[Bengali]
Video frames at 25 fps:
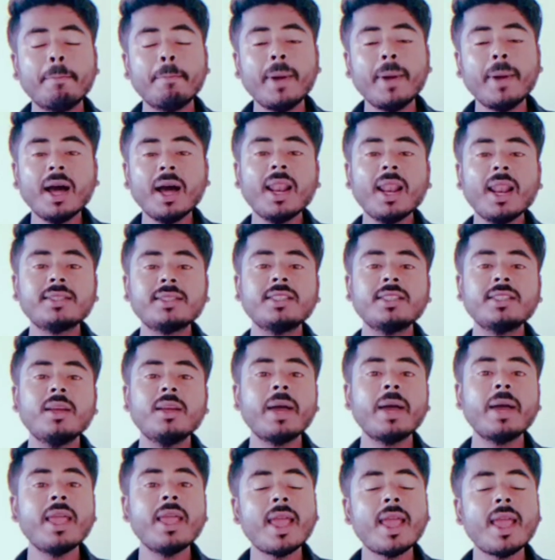বাংলা
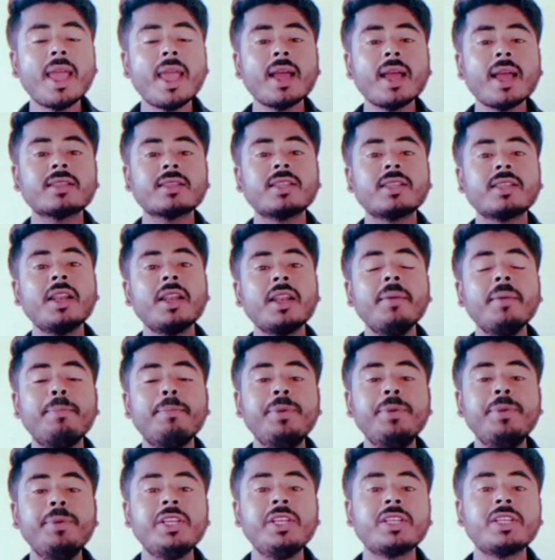সিনেমায় অ্যাকশনে
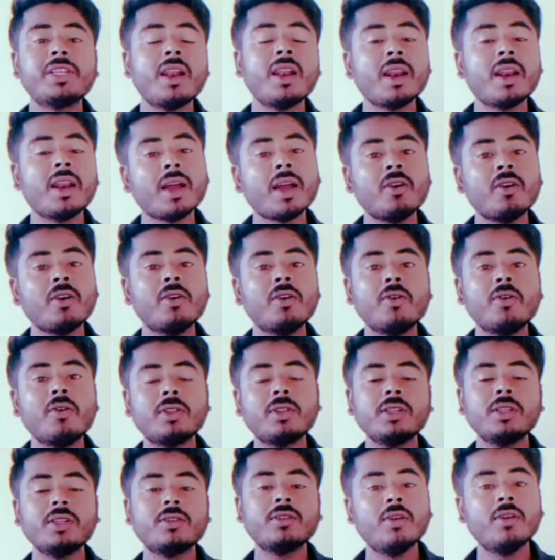বিশাল রেকর্ড
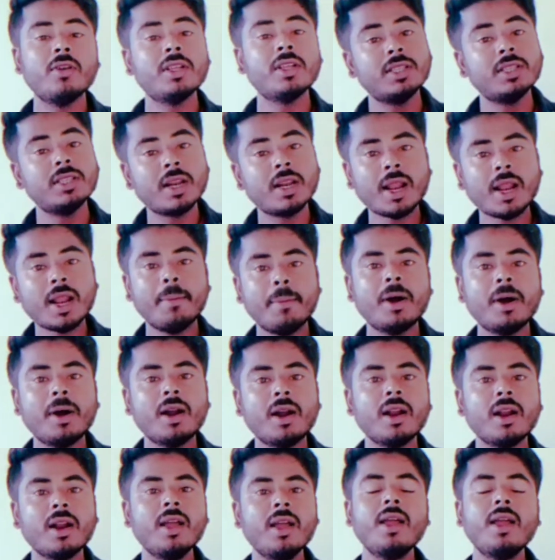গড়তে চলেছে রাবণ
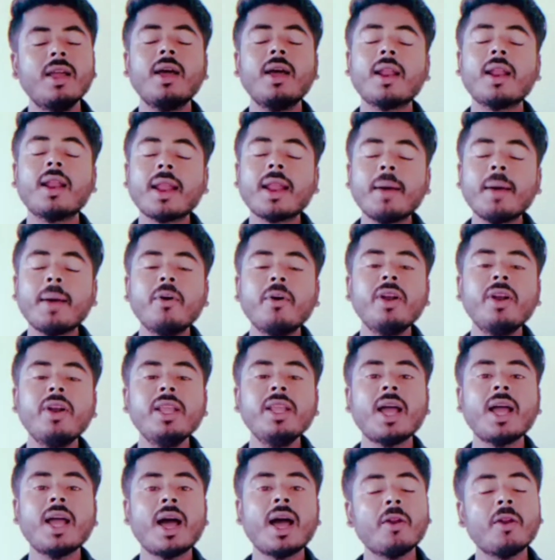রাবণ
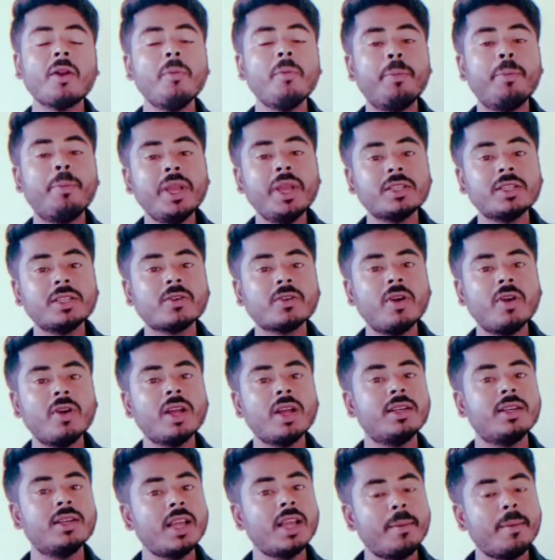নিয়ে আরও বেশ
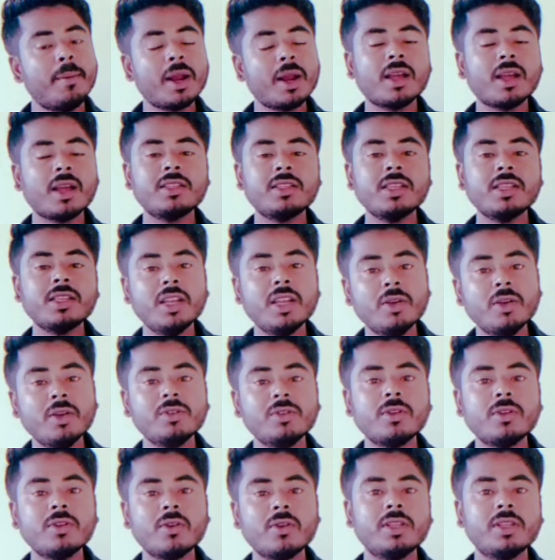কয়েকটি আমার কাছে
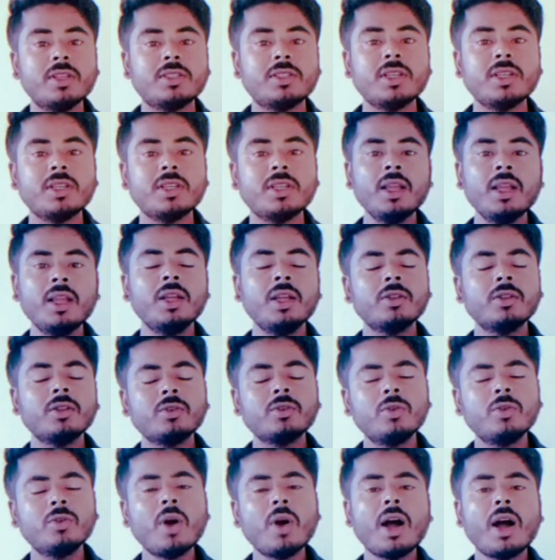নিউজ রয়েছে
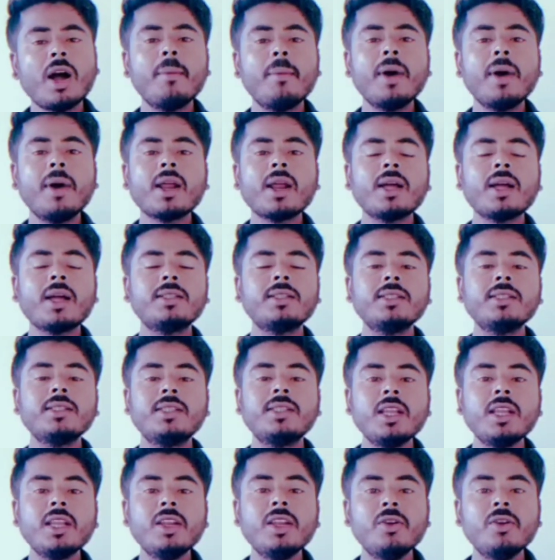তো আমার কাছে
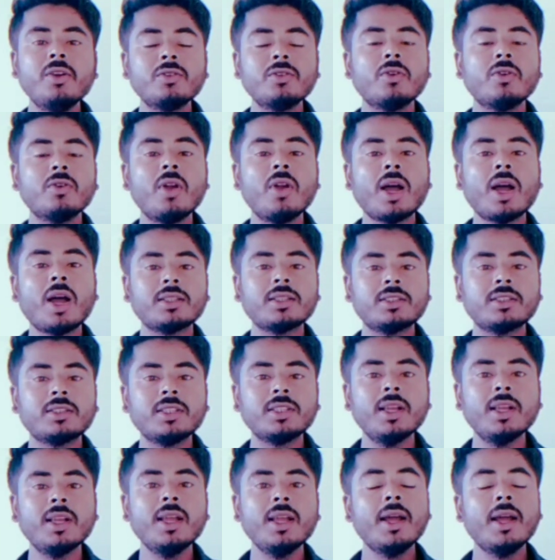যে নিউজগুলো আসছে